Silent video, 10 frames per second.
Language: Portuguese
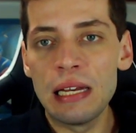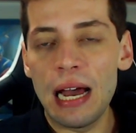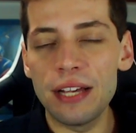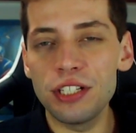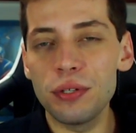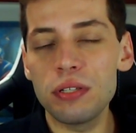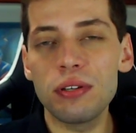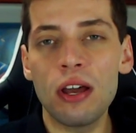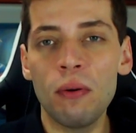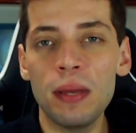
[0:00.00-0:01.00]
A G2
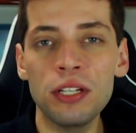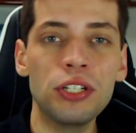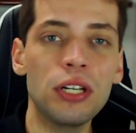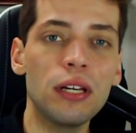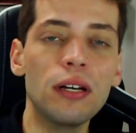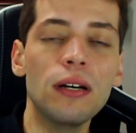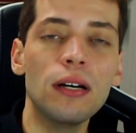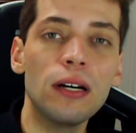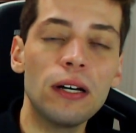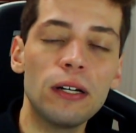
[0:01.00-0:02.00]
foi realmente
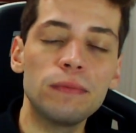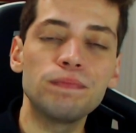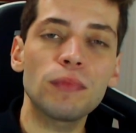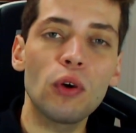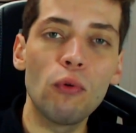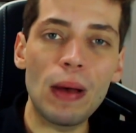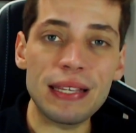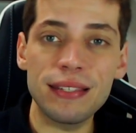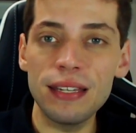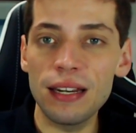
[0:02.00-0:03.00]
uh, uma
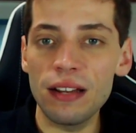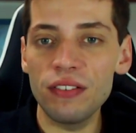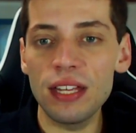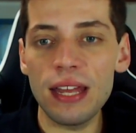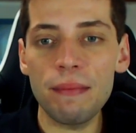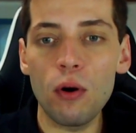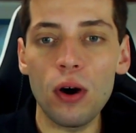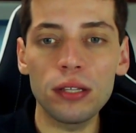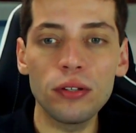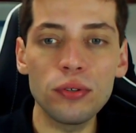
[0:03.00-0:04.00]
sina na vida da
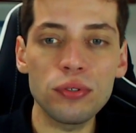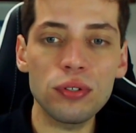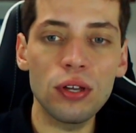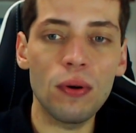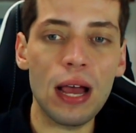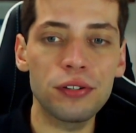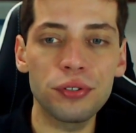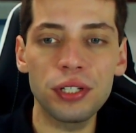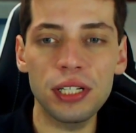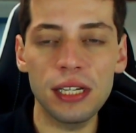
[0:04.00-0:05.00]
Immortals. Eu
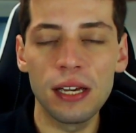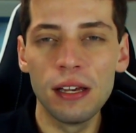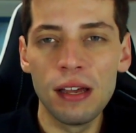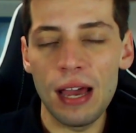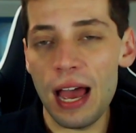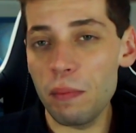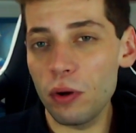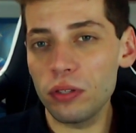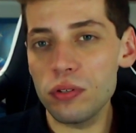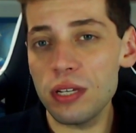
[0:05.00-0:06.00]
acho que a
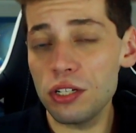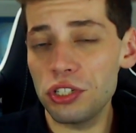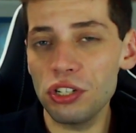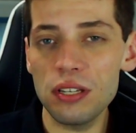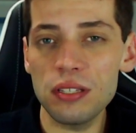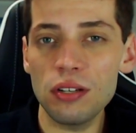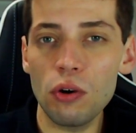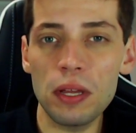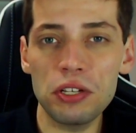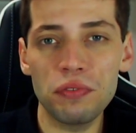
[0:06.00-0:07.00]
Immortals tem chance,
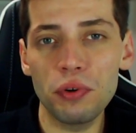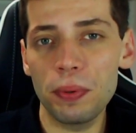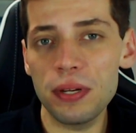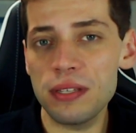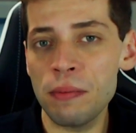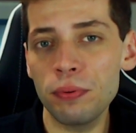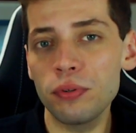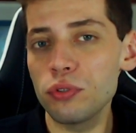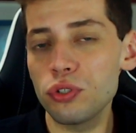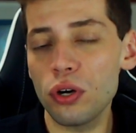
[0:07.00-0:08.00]
como a gente viu, por exemplo,
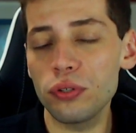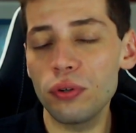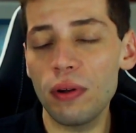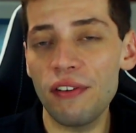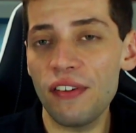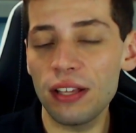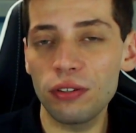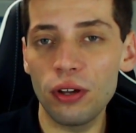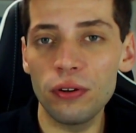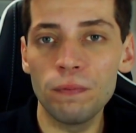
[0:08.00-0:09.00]
no jogo do
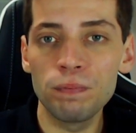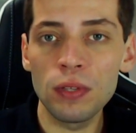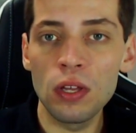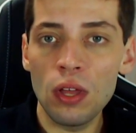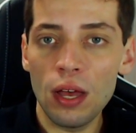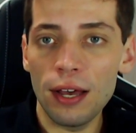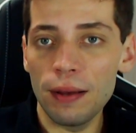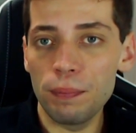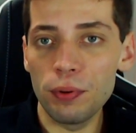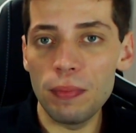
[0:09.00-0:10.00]
qualificatório
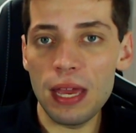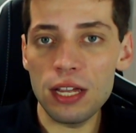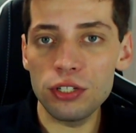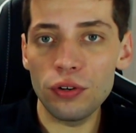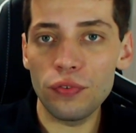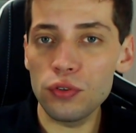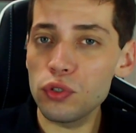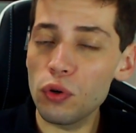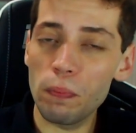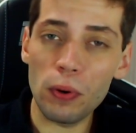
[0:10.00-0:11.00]
uh, pro Major, foi um
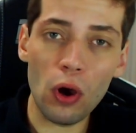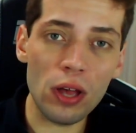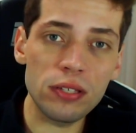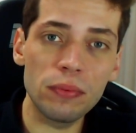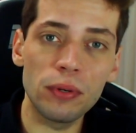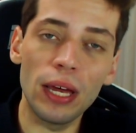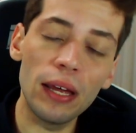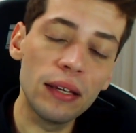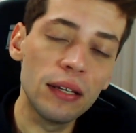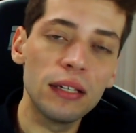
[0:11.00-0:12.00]
jogo próximo,
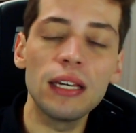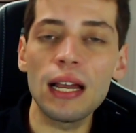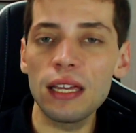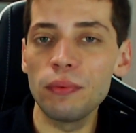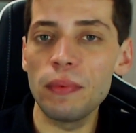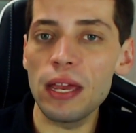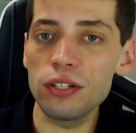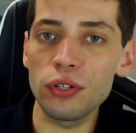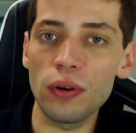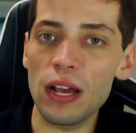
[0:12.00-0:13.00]
né? E aqui no
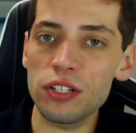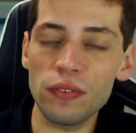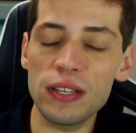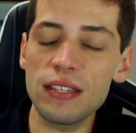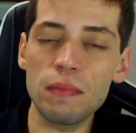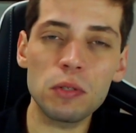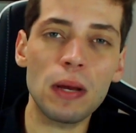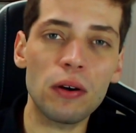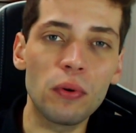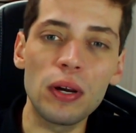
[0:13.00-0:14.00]
Major eu acho que vai ser a
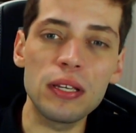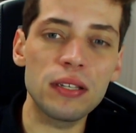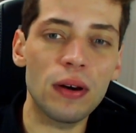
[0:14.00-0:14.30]
mesma coisa.